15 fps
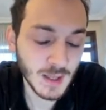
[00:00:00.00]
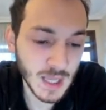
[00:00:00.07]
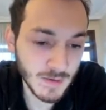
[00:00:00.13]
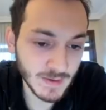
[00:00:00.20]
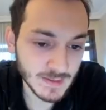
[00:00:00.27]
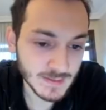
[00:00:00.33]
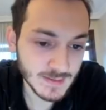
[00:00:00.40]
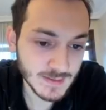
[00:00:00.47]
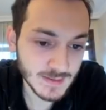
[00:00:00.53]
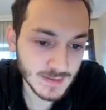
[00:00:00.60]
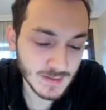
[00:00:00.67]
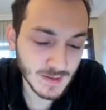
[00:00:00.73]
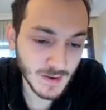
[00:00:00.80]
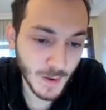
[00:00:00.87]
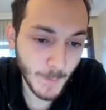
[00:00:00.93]
Evet.
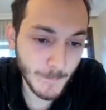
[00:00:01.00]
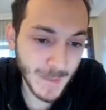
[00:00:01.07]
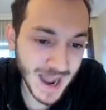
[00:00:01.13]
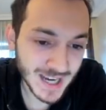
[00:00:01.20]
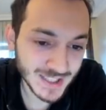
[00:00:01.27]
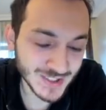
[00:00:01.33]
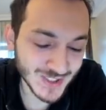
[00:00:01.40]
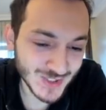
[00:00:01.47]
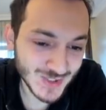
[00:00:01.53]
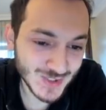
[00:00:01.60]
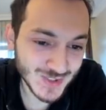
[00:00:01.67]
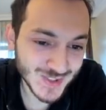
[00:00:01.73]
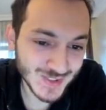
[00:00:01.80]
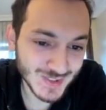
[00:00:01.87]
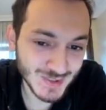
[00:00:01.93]

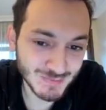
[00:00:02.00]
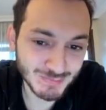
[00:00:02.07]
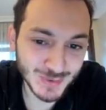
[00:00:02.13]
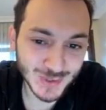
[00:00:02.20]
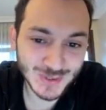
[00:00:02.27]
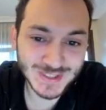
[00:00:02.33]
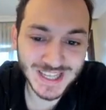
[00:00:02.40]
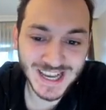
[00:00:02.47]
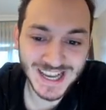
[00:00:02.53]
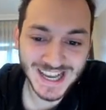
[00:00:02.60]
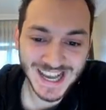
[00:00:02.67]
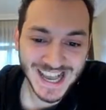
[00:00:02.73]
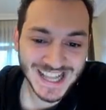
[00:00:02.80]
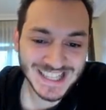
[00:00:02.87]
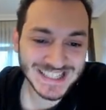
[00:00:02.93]
Magnus burada
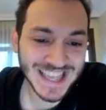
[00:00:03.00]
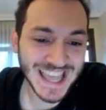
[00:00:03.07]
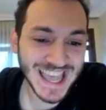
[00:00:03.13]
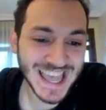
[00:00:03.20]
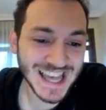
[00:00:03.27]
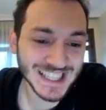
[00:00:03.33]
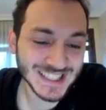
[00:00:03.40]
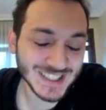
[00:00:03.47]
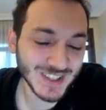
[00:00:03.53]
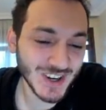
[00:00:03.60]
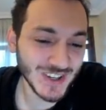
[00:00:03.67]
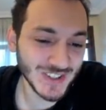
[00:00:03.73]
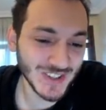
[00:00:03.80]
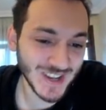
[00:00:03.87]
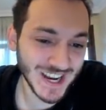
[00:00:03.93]
at E6
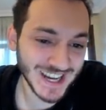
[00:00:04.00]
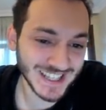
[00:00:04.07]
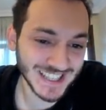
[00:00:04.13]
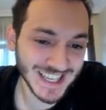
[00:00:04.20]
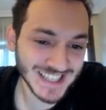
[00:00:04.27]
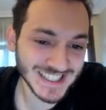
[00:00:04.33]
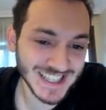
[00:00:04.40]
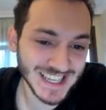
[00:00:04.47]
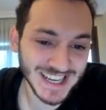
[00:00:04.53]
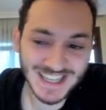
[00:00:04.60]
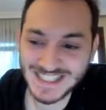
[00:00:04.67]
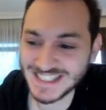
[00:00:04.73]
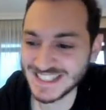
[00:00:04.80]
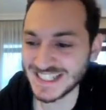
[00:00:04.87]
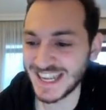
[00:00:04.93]
oynuyor arkadaşlar.
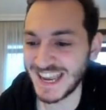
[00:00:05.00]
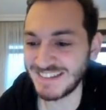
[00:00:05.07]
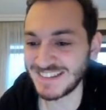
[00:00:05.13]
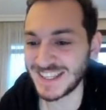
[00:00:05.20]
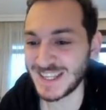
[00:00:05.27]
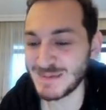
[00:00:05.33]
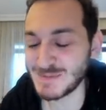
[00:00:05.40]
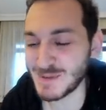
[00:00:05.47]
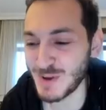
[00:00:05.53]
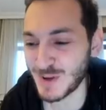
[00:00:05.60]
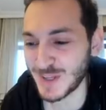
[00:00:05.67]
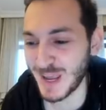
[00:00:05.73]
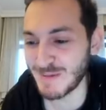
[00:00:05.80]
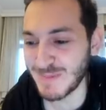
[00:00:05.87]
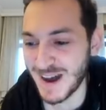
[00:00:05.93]
Hazır evde kimse
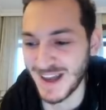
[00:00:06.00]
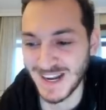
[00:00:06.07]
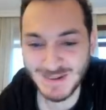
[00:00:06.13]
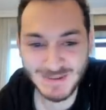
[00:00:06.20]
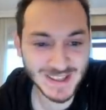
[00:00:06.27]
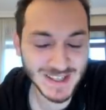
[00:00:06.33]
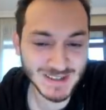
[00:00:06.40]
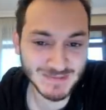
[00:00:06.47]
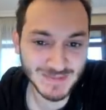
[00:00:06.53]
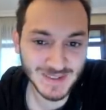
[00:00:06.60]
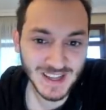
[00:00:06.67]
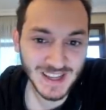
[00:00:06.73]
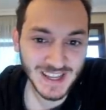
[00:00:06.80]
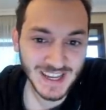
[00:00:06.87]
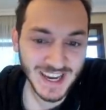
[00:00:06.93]
yokken bağırabilirim.
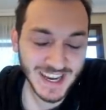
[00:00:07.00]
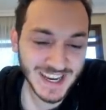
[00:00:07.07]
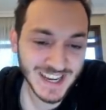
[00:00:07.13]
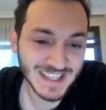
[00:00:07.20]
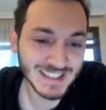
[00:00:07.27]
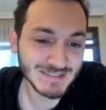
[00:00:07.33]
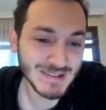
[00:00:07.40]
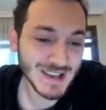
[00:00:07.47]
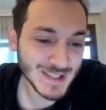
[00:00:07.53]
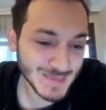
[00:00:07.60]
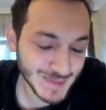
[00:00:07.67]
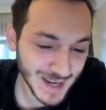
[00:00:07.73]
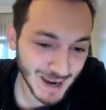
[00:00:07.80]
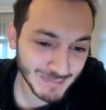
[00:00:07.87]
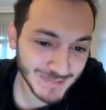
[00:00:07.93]
İnanılmaz
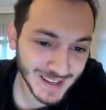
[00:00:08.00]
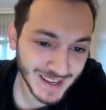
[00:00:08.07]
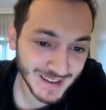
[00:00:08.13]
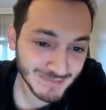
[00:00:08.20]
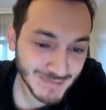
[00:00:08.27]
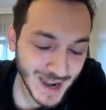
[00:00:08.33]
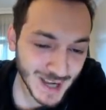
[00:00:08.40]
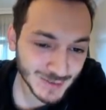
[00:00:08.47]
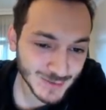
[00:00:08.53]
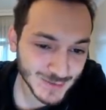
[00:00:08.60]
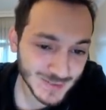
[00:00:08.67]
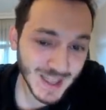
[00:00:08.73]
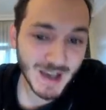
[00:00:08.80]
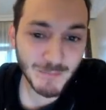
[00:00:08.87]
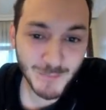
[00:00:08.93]
bir hamle.
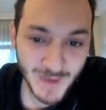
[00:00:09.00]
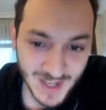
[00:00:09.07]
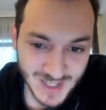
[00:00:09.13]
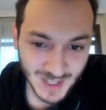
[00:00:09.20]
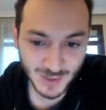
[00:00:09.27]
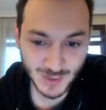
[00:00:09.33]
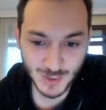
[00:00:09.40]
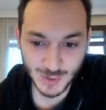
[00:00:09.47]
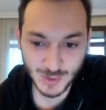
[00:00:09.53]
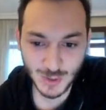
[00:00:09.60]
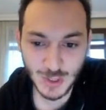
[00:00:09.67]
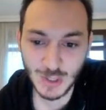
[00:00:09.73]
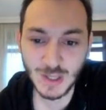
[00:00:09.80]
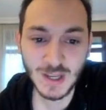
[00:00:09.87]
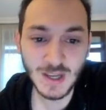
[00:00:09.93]
Magnus ne yapmaya
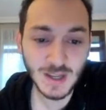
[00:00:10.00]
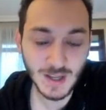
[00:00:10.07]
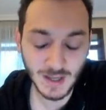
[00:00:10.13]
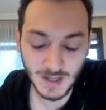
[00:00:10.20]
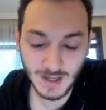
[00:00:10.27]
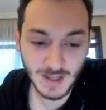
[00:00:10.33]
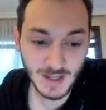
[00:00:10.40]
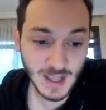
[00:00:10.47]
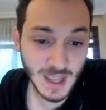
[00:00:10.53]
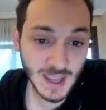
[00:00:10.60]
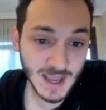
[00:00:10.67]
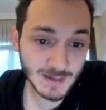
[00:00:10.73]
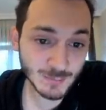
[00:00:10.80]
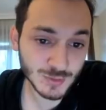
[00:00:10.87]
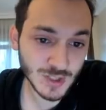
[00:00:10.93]
çalışıyorsun? Ee,
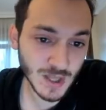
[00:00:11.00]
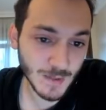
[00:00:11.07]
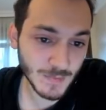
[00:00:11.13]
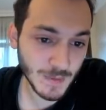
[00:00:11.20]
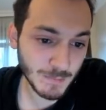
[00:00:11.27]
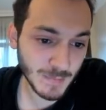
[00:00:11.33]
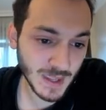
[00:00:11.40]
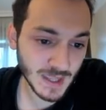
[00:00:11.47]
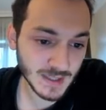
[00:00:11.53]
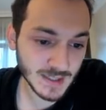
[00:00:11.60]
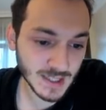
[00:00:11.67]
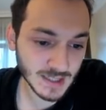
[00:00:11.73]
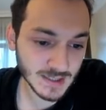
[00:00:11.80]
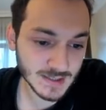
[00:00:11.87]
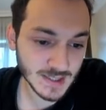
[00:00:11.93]
eğer burada
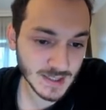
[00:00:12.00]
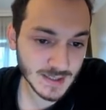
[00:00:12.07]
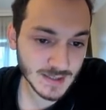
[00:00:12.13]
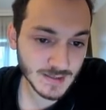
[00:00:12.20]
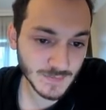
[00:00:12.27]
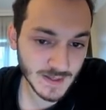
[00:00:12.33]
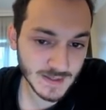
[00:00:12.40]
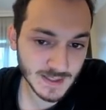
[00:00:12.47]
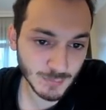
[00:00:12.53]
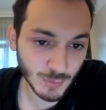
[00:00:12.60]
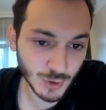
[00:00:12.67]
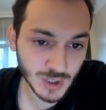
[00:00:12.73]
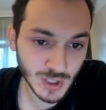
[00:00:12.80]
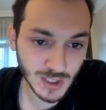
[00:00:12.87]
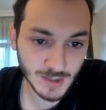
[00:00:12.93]
B2 alırsanız vezir
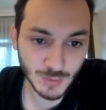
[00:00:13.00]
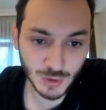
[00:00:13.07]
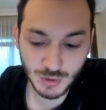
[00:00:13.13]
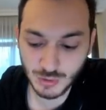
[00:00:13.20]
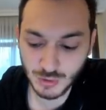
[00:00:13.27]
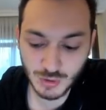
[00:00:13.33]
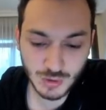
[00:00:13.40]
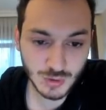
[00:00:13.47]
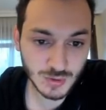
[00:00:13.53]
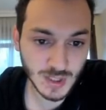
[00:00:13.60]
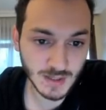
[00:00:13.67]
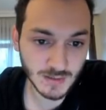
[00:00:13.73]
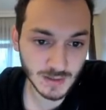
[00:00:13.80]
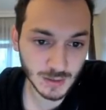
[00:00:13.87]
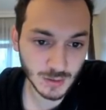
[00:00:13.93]
boşta alamıyorsunuz
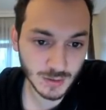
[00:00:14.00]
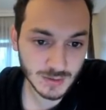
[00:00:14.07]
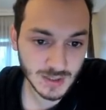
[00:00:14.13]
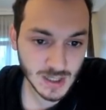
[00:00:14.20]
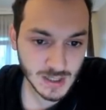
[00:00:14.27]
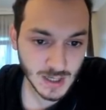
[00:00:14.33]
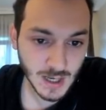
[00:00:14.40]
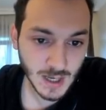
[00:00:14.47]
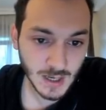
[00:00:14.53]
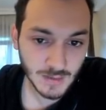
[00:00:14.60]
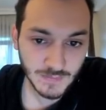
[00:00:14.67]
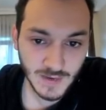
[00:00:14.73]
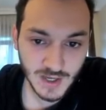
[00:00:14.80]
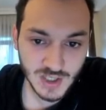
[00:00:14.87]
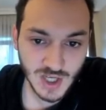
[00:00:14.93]
sevgili dostlar.
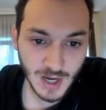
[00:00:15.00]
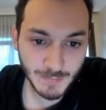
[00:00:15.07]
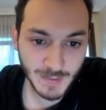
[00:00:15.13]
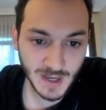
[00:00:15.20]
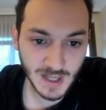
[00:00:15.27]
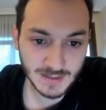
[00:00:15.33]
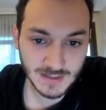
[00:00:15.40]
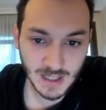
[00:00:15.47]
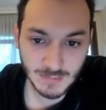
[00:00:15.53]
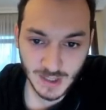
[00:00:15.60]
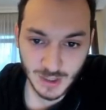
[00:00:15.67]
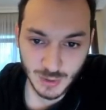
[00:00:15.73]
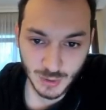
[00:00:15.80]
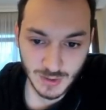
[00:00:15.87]
F çarpı E6 almak